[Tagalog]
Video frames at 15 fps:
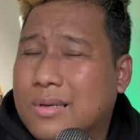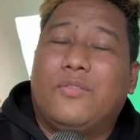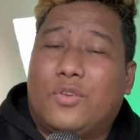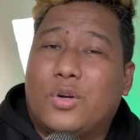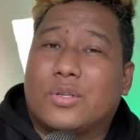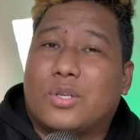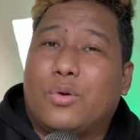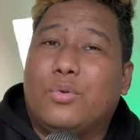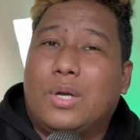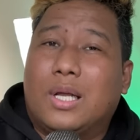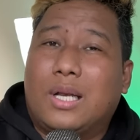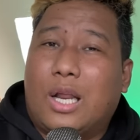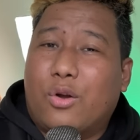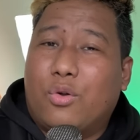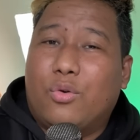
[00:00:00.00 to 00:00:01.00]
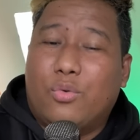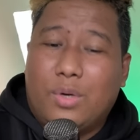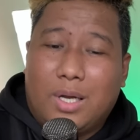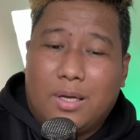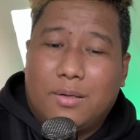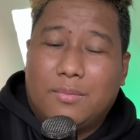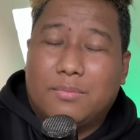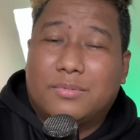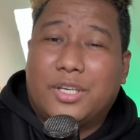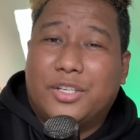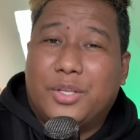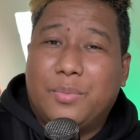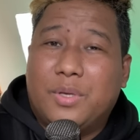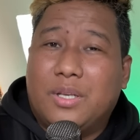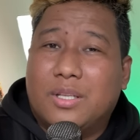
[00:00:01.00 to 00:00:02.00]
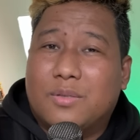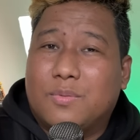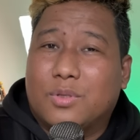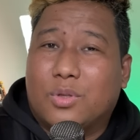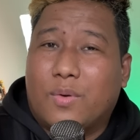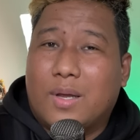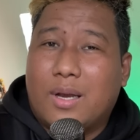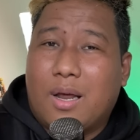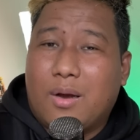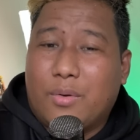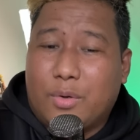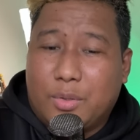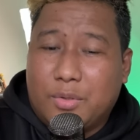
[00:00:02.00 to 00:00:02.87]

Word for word: Of course, sa unang laro, unang 30 minutes mo to 1 hour,